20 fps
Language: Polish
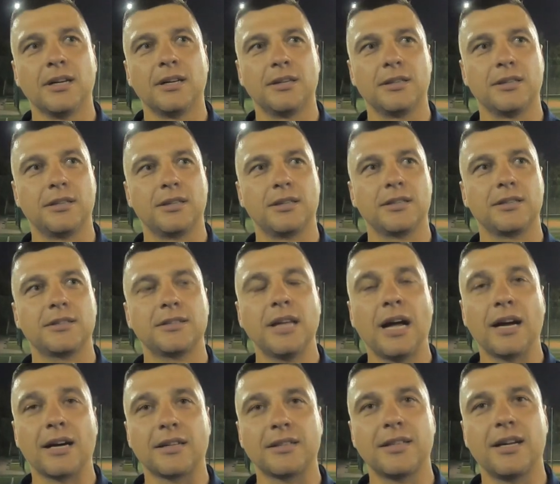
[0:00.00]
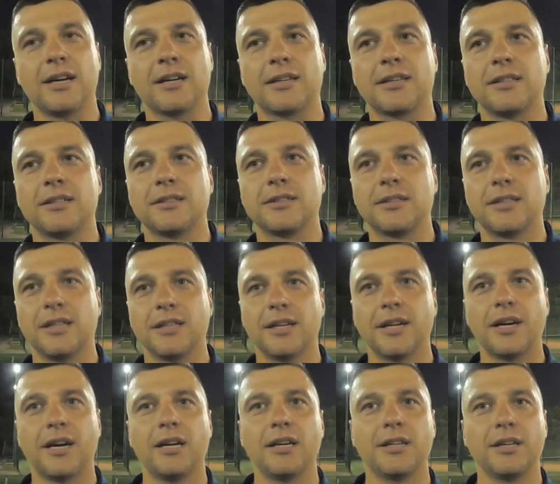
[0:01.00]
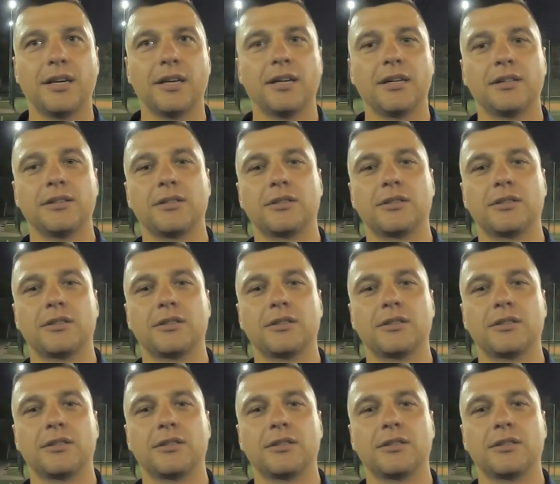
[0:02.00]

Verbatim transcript: E, tak, tak. Generalnie